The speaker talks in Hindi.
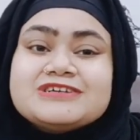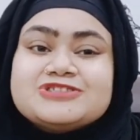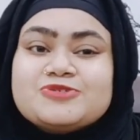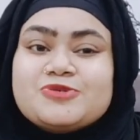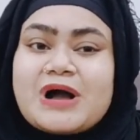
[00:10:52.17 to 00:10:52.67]

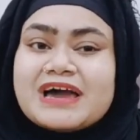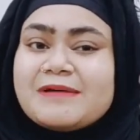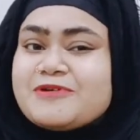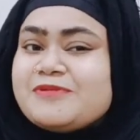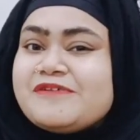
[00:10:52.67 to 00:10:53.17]
तो अगर
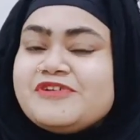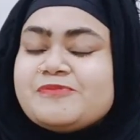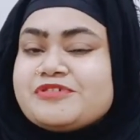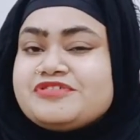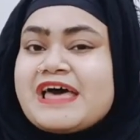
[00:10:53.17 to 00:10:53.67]
आपको मेरा वीडियो
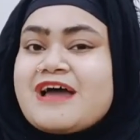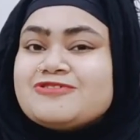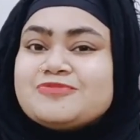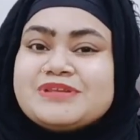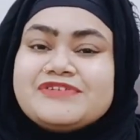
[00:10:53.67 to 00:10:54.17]
पसंद आया
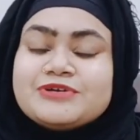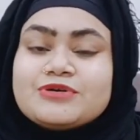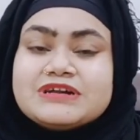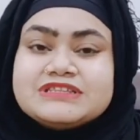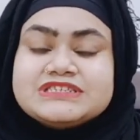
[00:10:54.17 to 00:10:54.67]
हो तो मेरी वीडियो
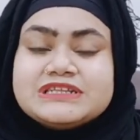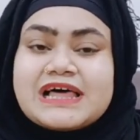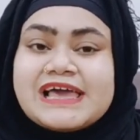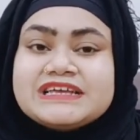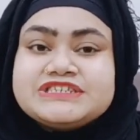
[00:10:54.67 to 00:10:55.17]
को कर दीजिए
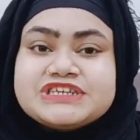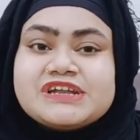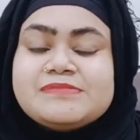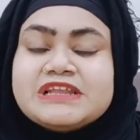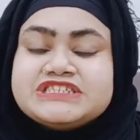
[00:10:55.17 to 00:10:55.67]
लाइक
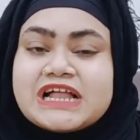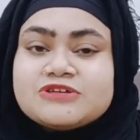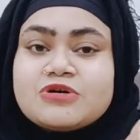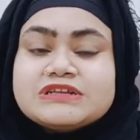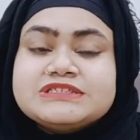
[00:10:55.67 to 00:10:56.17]
शेयर मेरे
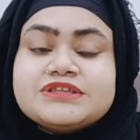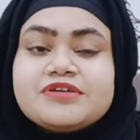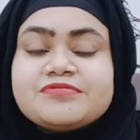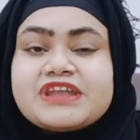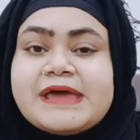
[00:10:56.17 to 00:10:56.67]
चैनल को कर दीजिए
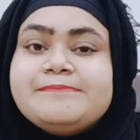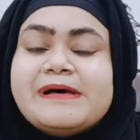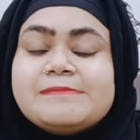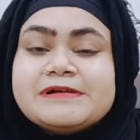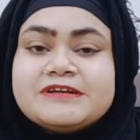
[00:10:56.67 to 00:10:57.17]
सब्सक्राइब
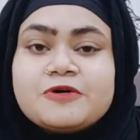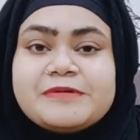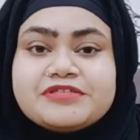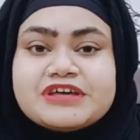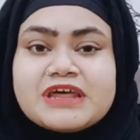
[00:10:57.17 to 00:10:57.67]
बेल बटन को
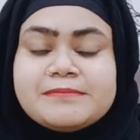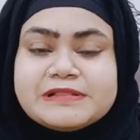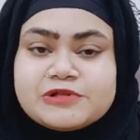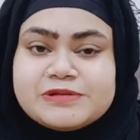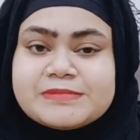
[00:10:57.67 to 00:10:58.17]
प्रेस करना
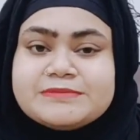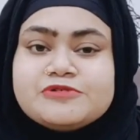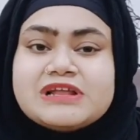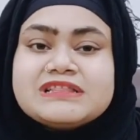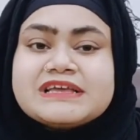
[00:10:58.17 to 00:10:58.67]
बिल्कुल भी मत
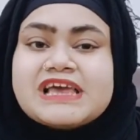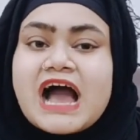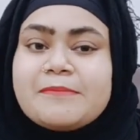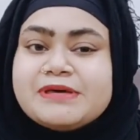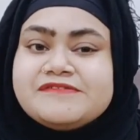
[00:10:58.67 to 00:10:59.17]
भूलना ताकि
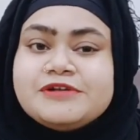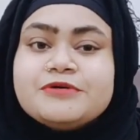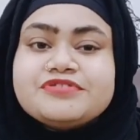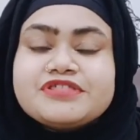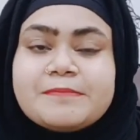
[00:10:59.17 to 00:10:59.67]
आप मेरी वीडियो
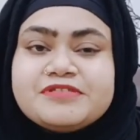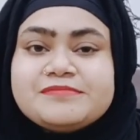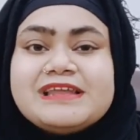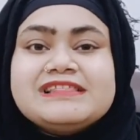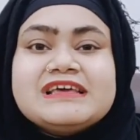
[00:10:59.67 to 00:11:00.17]
को सबसे
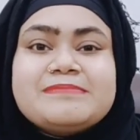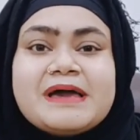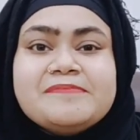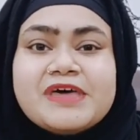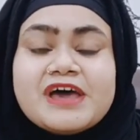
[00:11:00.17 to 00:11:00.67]
पहले देख
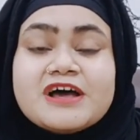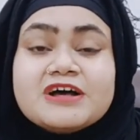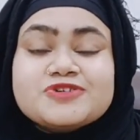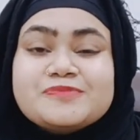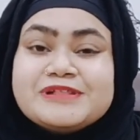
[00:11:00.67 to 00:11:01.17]
पाएँ तो